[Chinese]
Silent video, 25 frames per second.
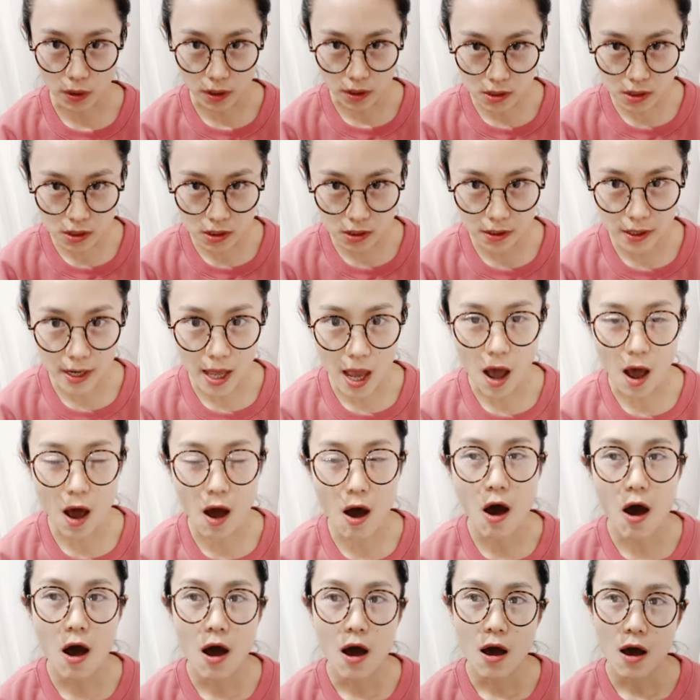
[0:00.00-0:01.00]
的治
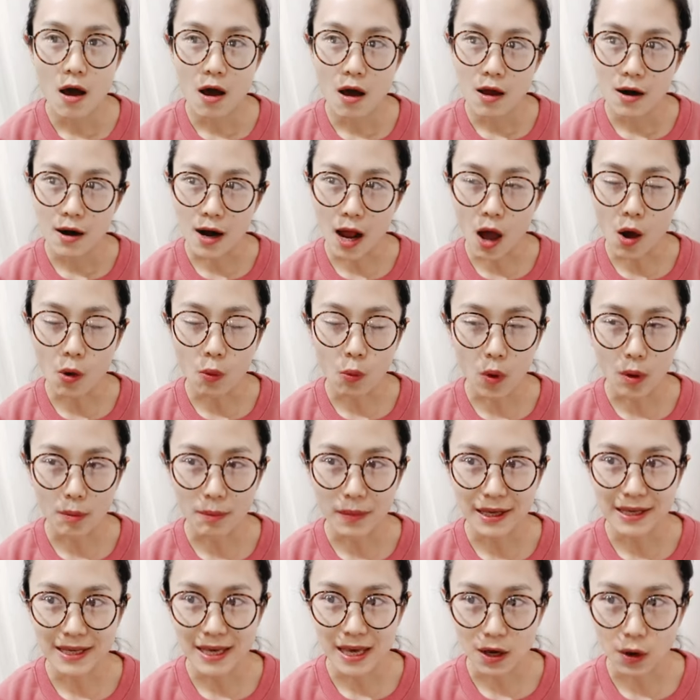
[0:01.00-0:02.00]
疗，然后我
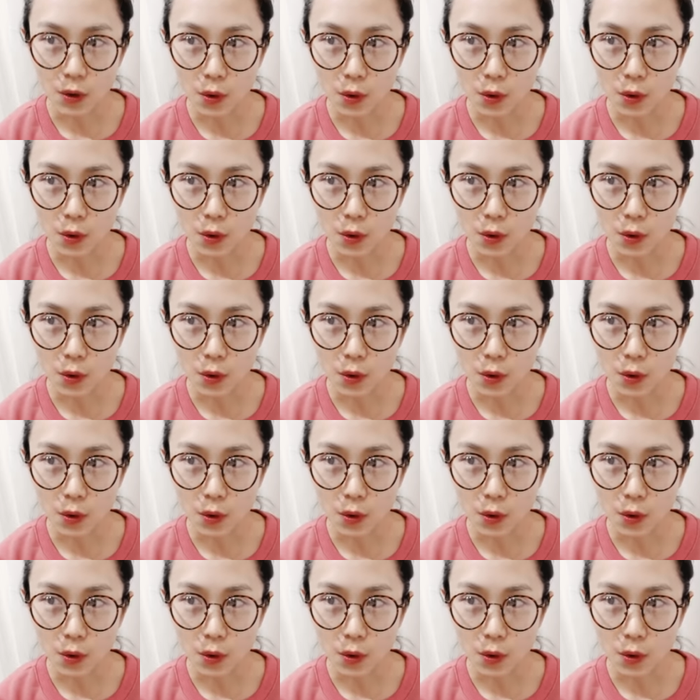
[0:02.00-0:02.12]
们也